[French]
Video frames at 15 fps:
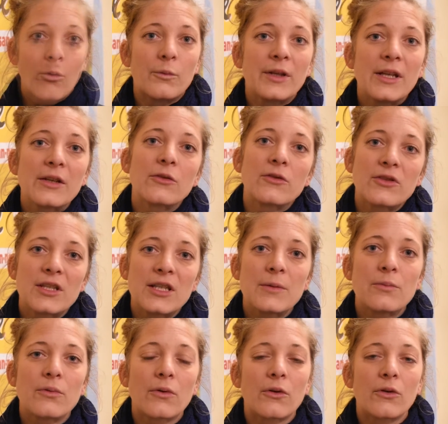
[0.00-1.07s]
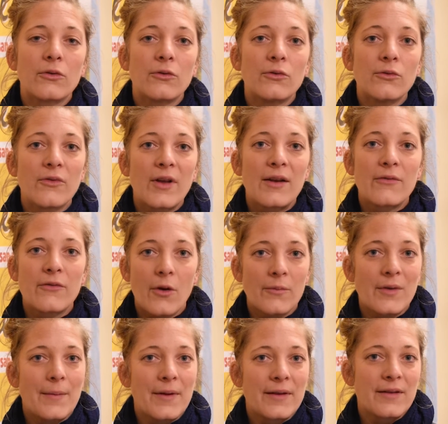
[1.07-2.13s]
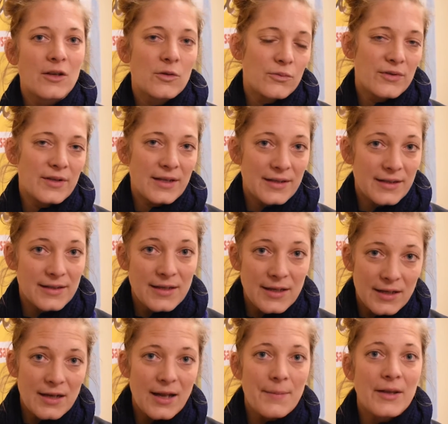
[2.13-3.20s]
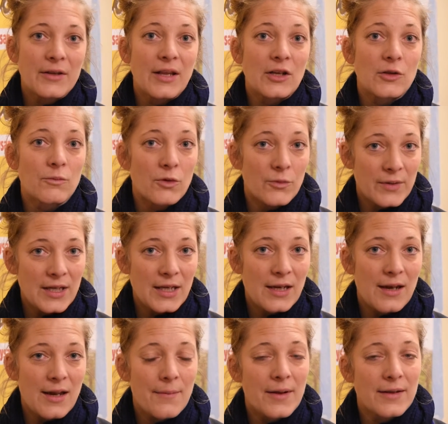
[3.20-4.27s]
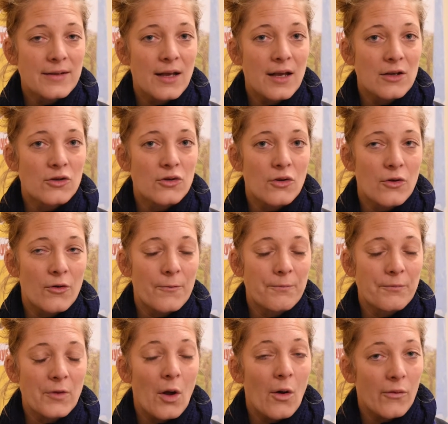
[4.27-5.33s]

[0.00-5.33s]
On milite aussi pour que de nouvelles formes d'abattage puissent exister l'abattage mobile, l'abattage euh,